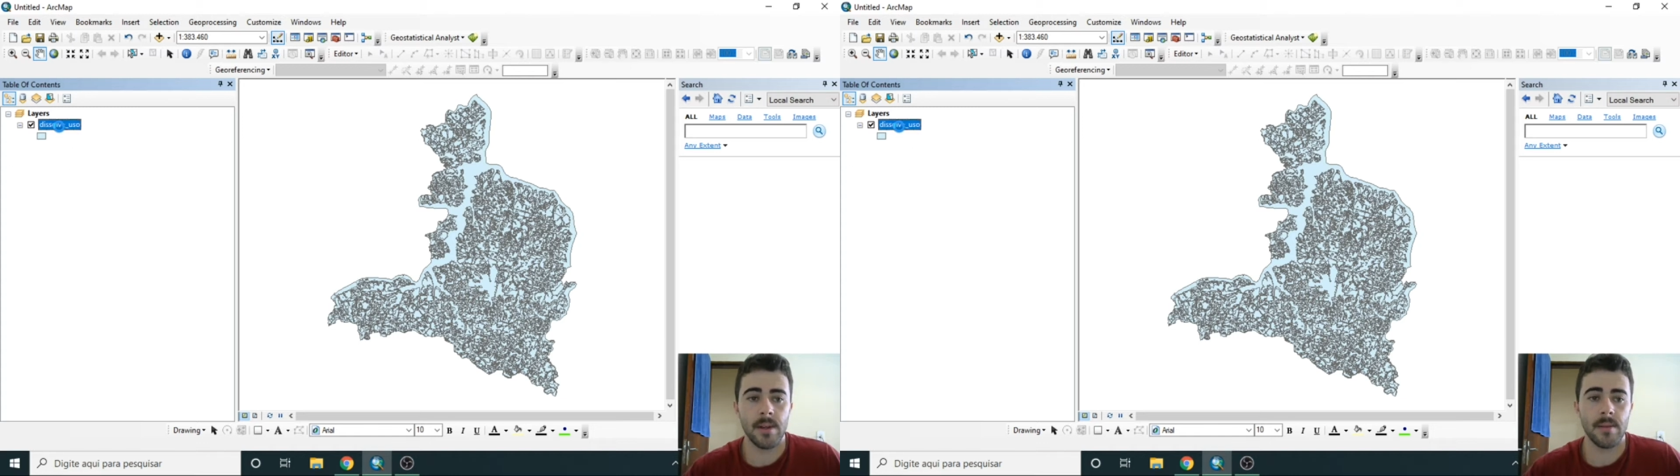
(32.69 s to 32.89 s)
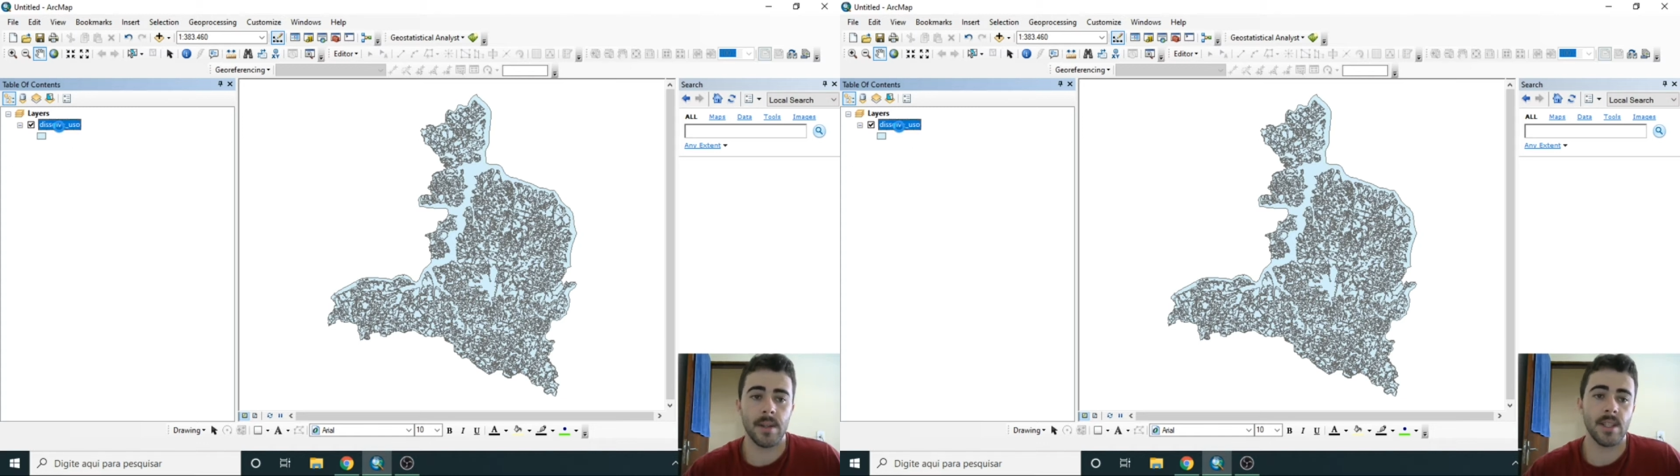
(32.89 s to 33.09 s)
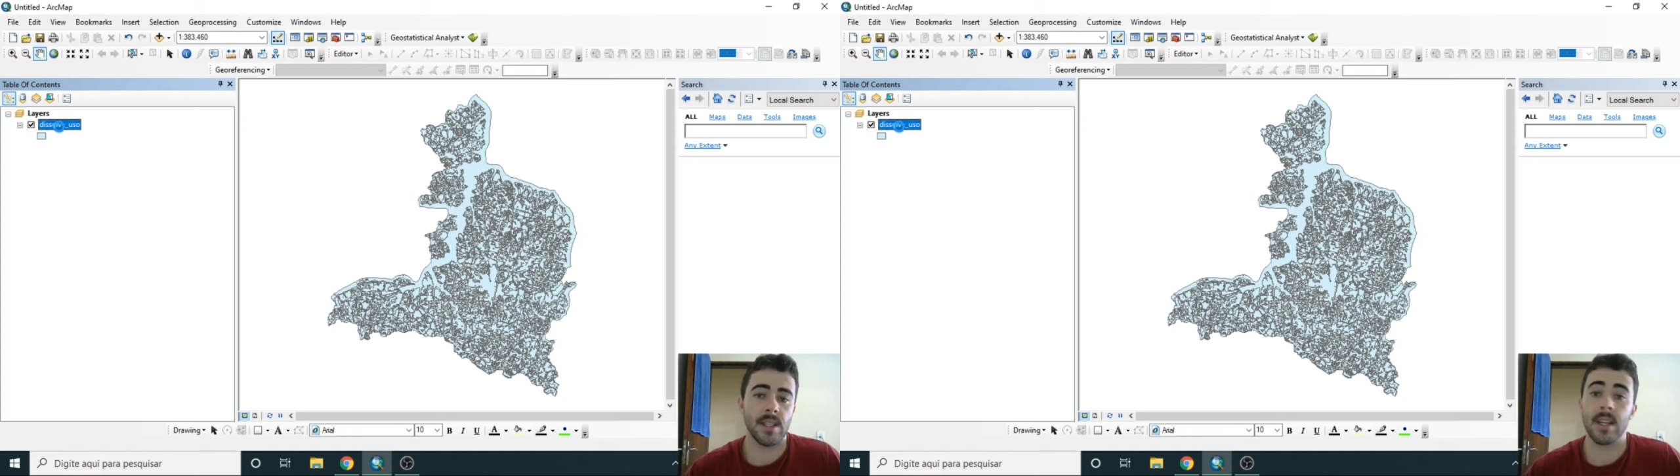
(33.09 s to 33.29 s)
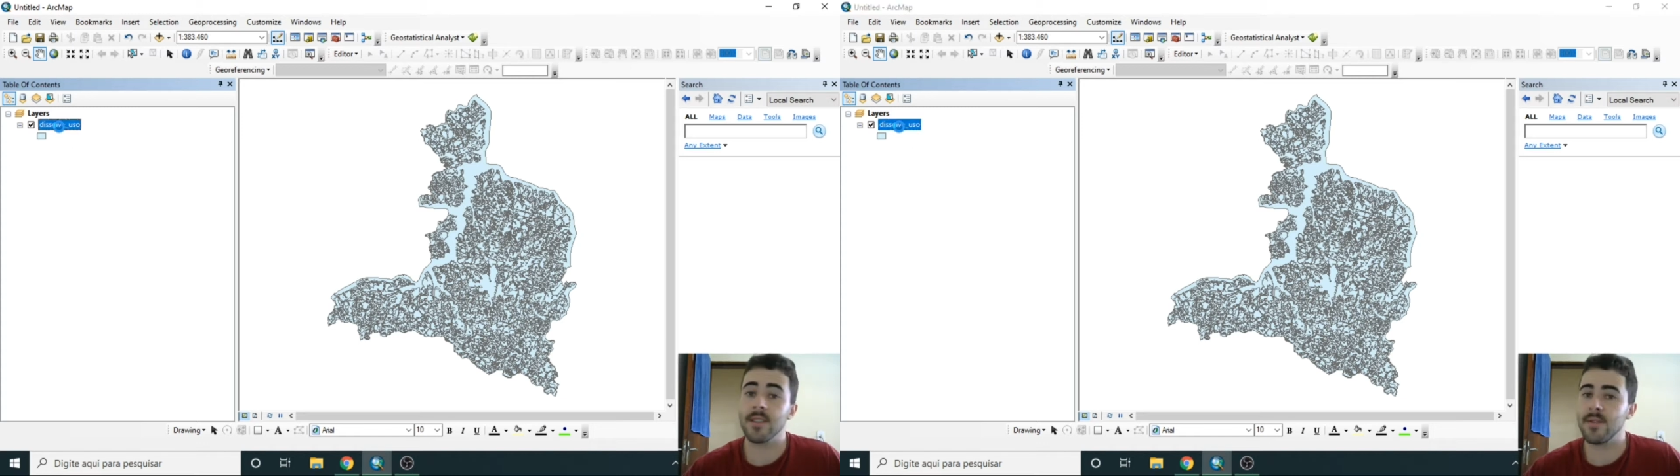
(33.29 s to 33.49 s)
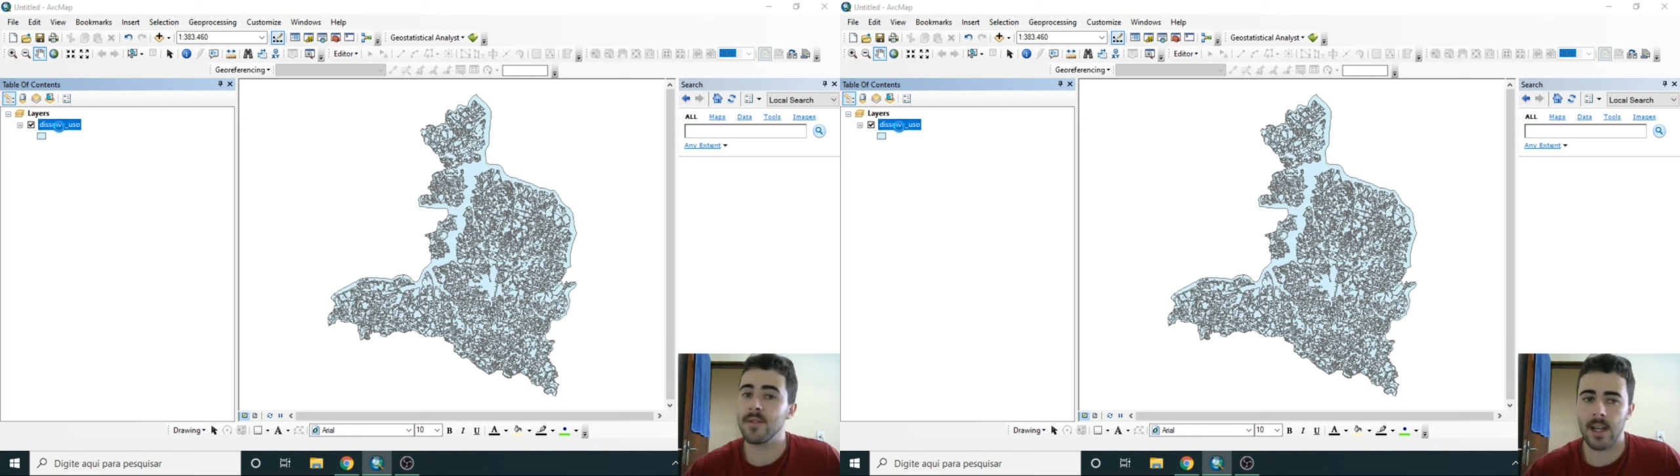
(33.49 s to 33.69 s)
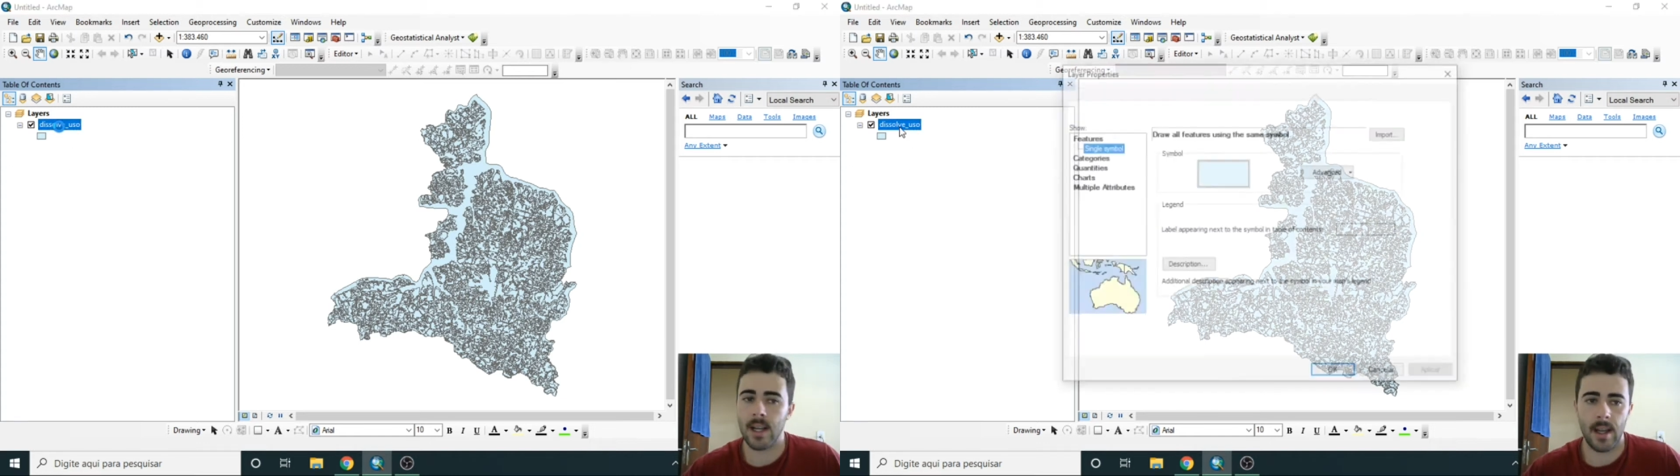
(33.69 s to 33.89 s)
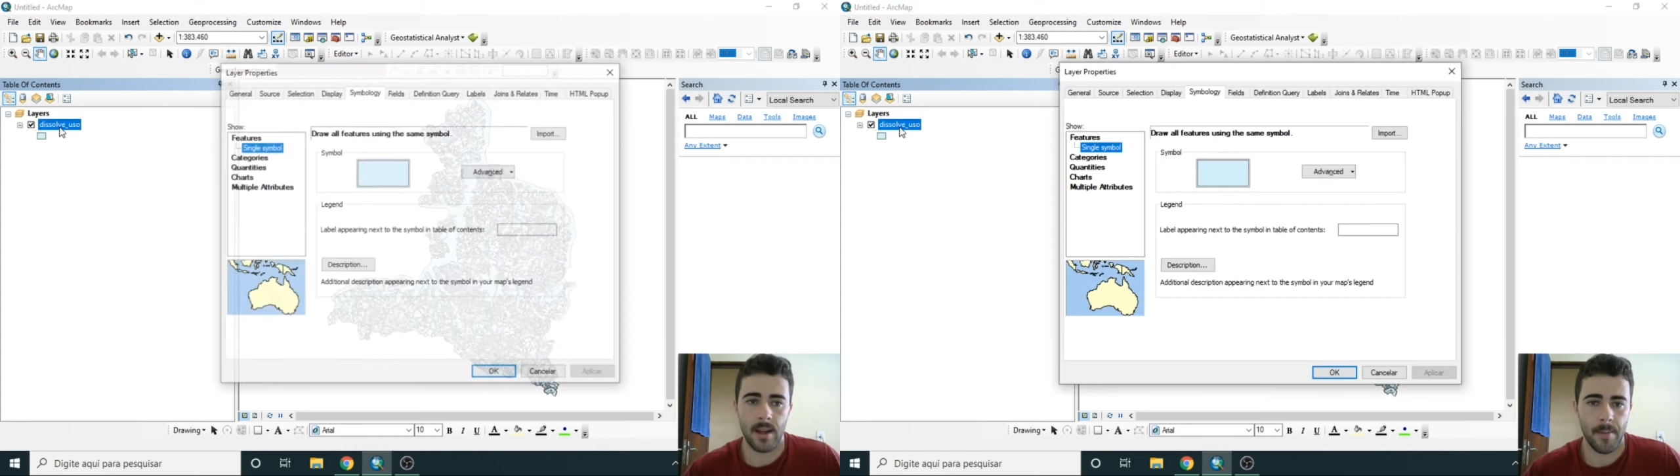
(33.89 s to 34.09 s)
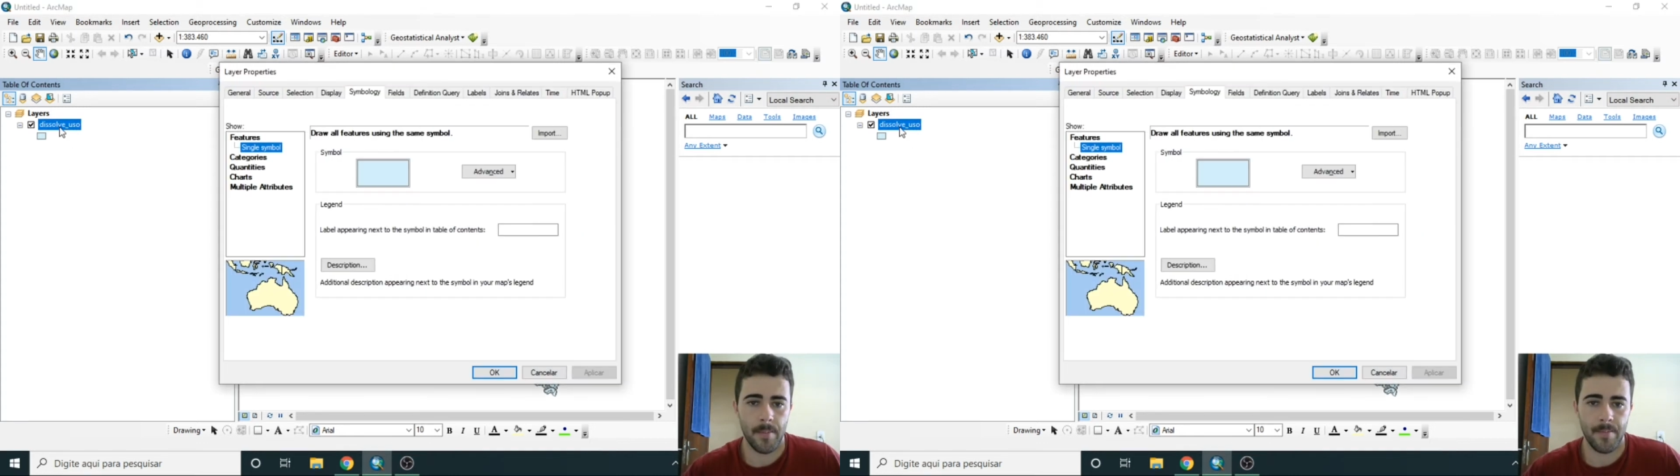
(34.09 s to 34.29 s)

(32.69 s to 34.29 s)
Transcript: para a gente classificar ela